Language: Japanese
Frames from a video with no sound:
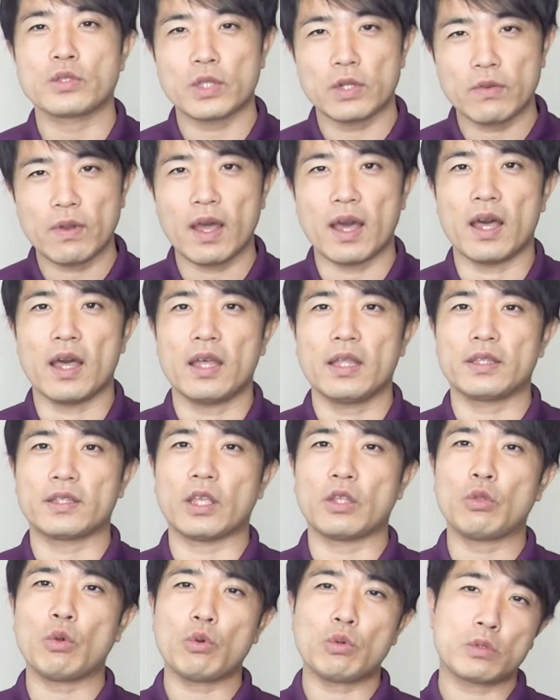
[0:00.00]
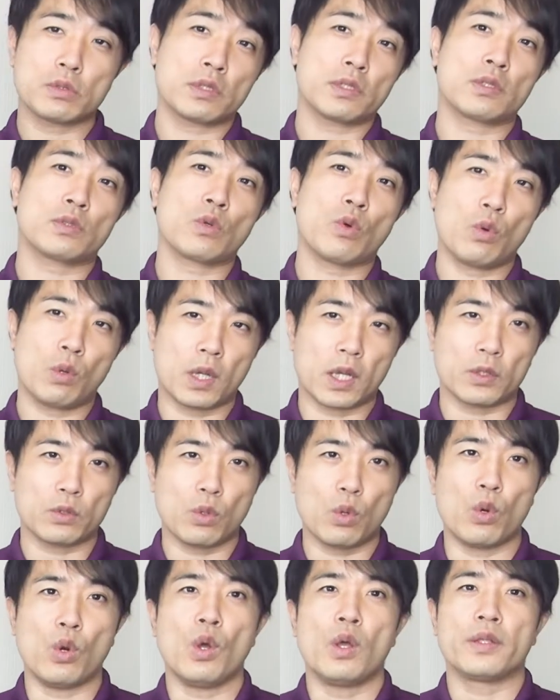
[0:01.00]
それはデトックス効果
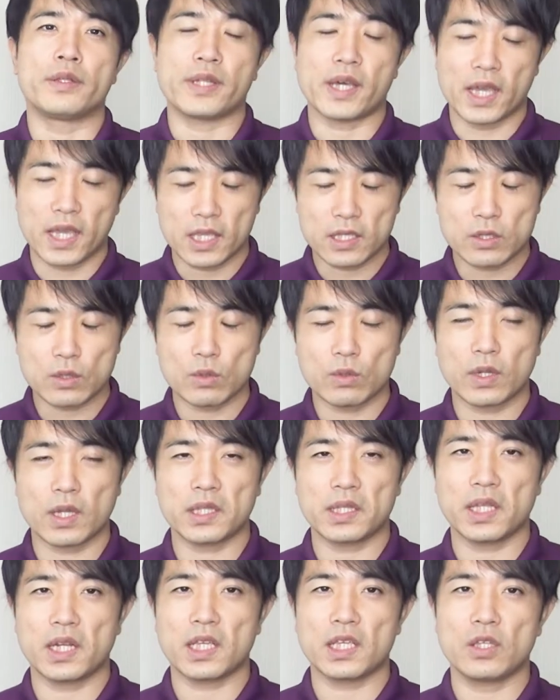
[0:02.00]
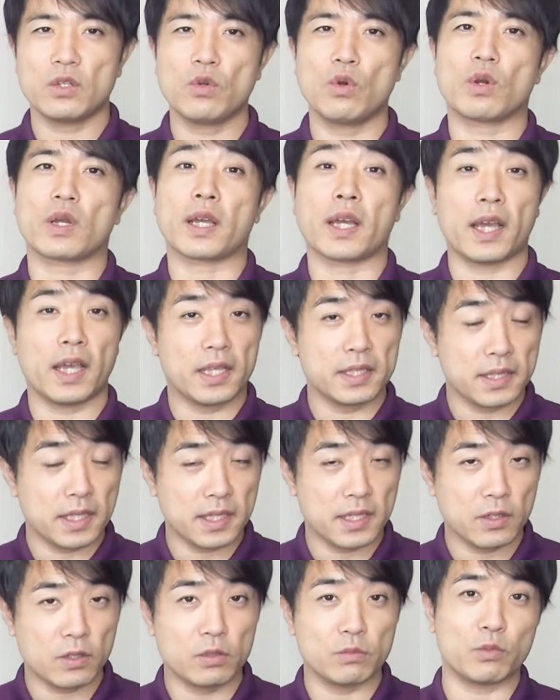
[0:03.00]
と内臓の働きの改
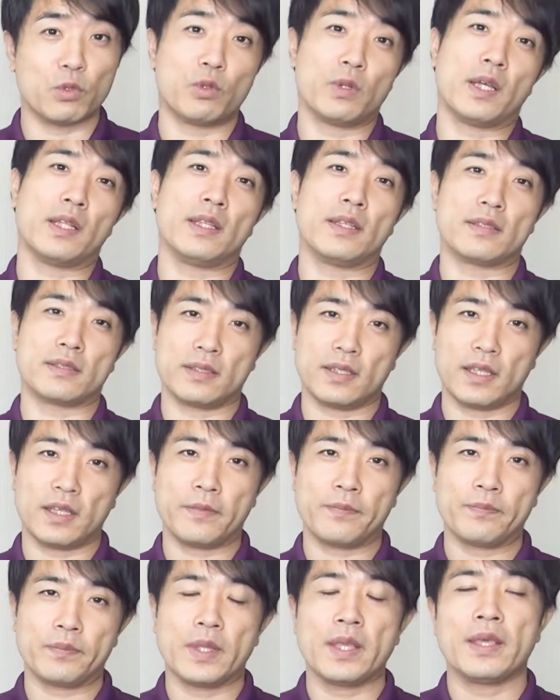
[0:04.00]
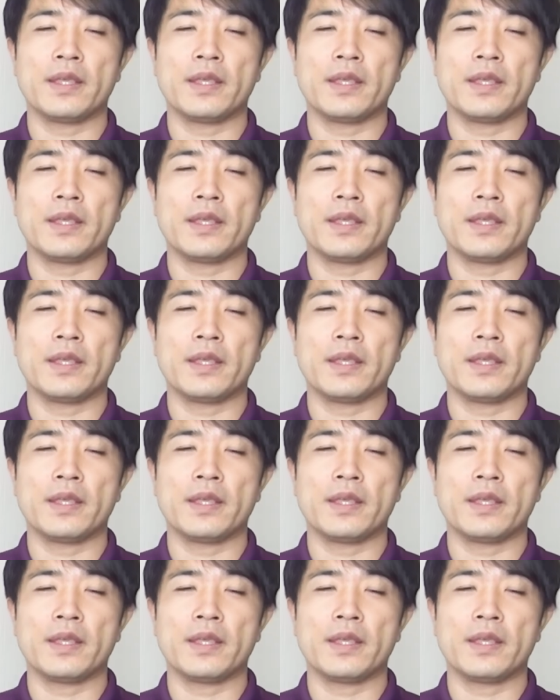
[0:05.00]
善によるものなんですね。